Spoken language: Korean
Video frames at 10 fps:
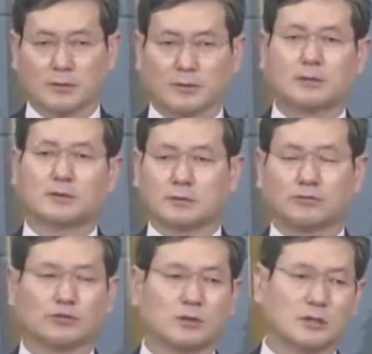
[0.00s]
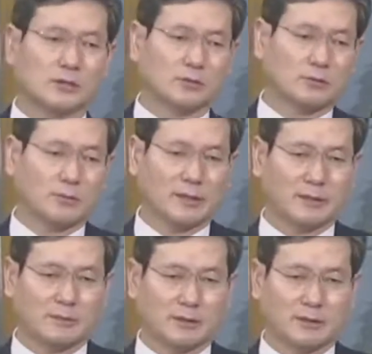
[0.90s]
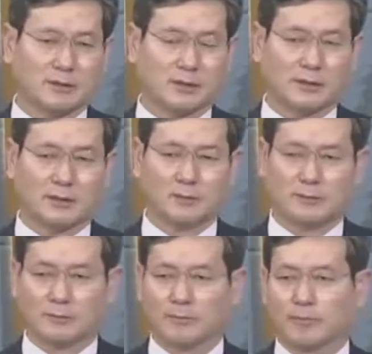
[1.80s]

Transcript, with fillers: 그래서 주님께서도 말씀하시잖아요.